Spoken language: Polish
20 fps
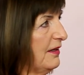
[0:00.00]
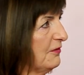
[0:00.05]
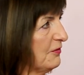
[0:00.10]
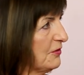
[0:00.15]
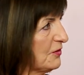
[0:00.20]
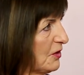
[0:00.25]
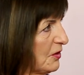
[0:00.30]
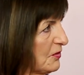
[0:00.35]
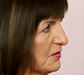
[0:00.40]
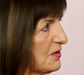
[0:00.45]

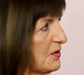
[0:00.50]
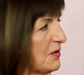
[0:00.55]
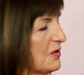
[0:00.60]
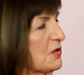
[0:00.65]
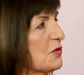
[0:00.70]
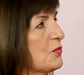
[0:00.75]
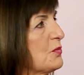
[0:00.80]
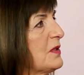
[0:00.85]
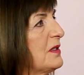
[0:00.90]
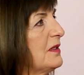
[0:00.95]
w tą
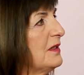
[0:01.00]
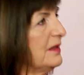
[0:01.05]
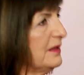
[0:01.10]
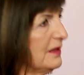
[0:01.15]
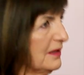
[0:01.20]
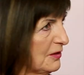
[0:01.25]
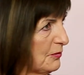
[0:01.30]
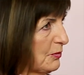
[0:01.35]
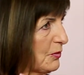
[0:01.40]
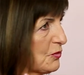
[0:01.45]
stronę, żeby
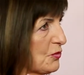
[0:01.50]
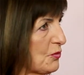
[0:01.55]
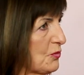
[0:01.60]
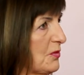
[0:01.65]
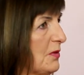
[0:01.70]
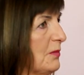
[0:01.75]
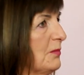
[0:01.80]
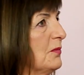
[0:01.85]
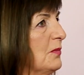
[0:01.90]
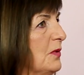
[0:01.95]
klient poczuł
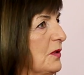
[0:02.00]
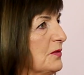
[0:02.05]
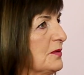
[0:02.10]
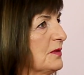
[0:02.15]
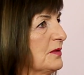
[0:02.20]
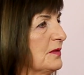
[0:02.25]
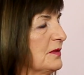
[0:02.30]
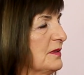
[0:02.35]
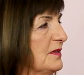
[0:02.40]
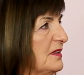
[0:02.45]
tą
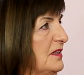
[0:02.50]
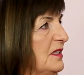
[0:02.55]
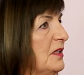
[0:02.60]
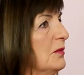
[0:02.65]
moc z